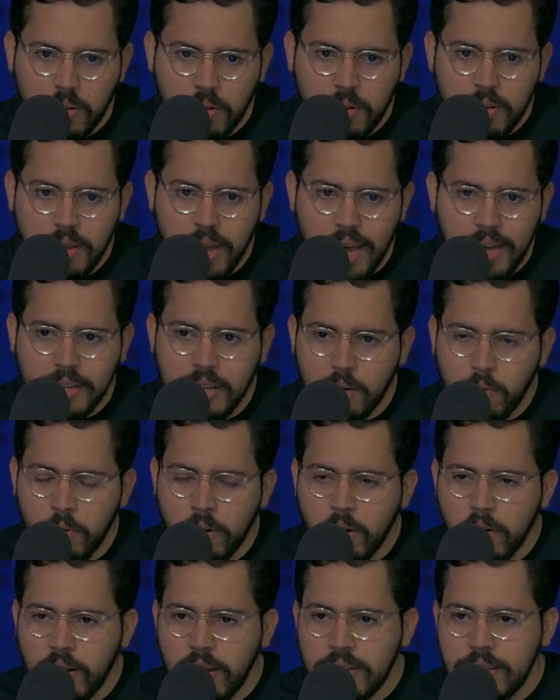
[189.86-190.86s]
Ya está
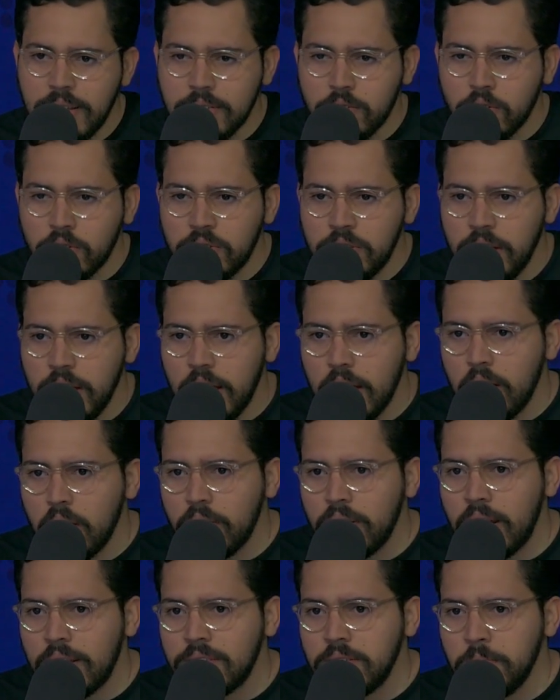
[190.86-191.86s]
bueno el
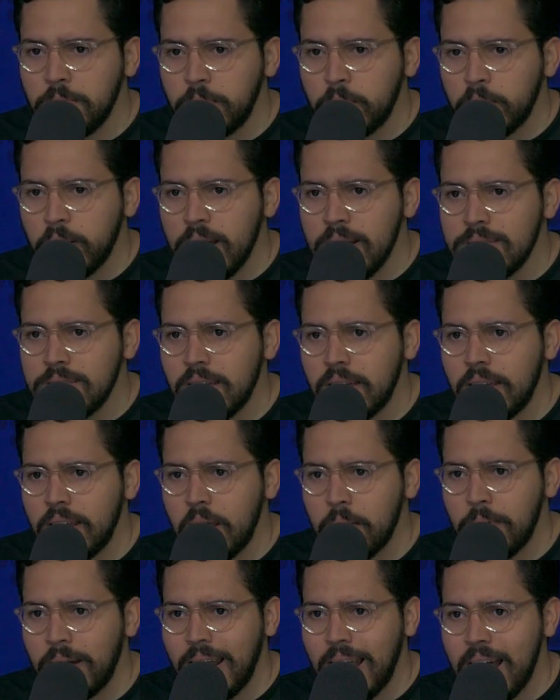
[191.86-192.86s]
desasosiego, de las imprudencias, del
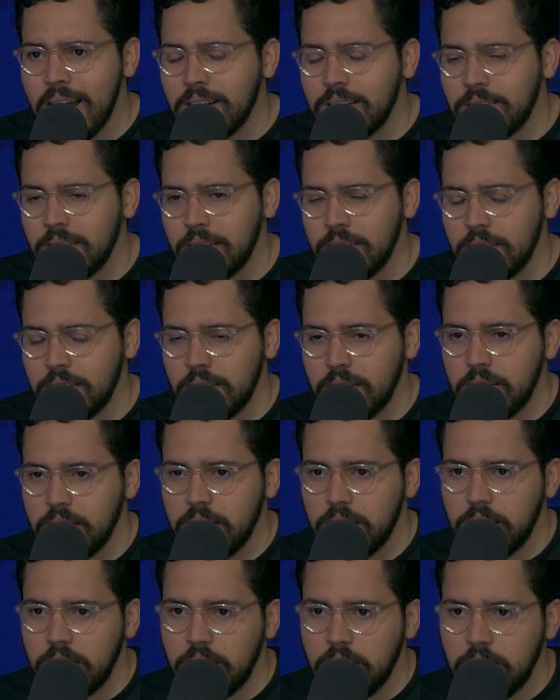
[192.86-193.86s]
desbalance.
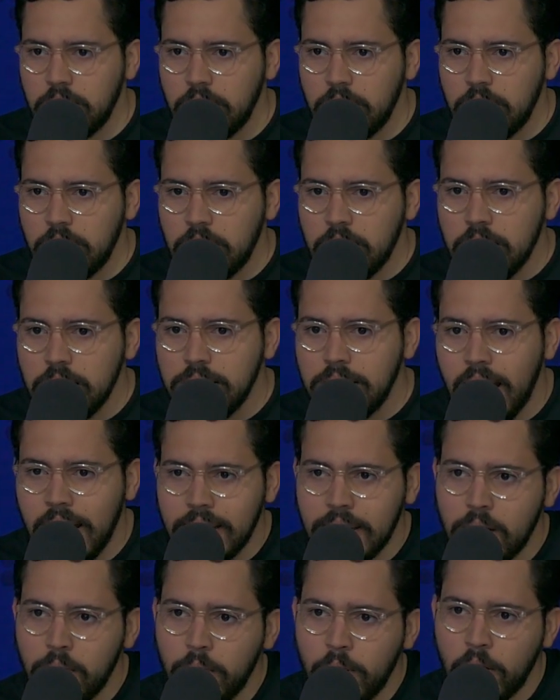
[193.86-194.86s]
Ya
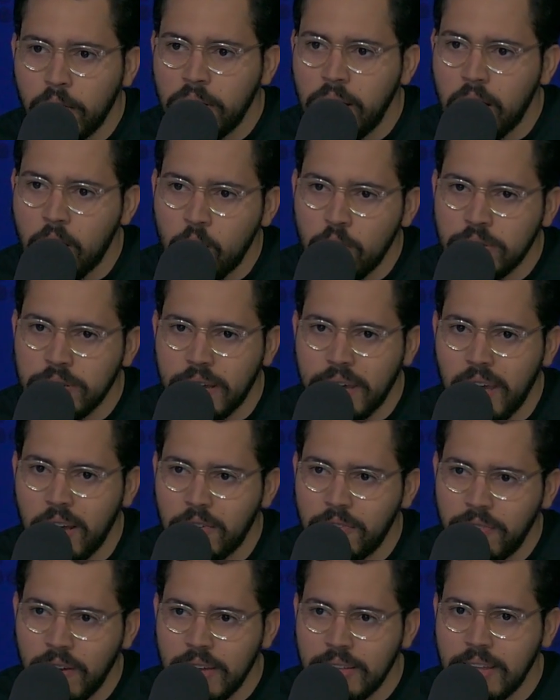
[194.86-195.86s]
está bueno de las cosas que
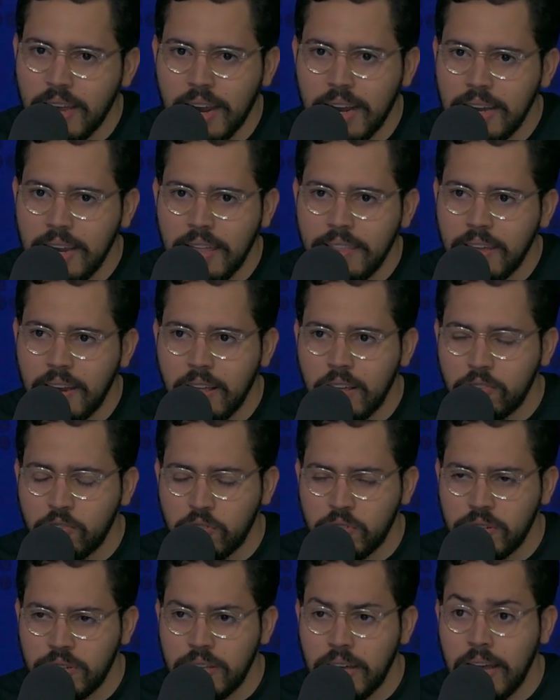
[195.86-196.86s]
afectan el día a día de la
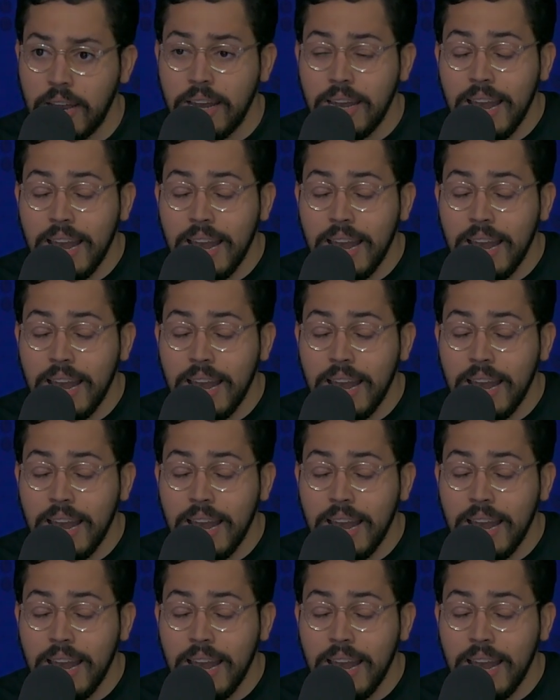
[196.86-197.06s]
sociedad.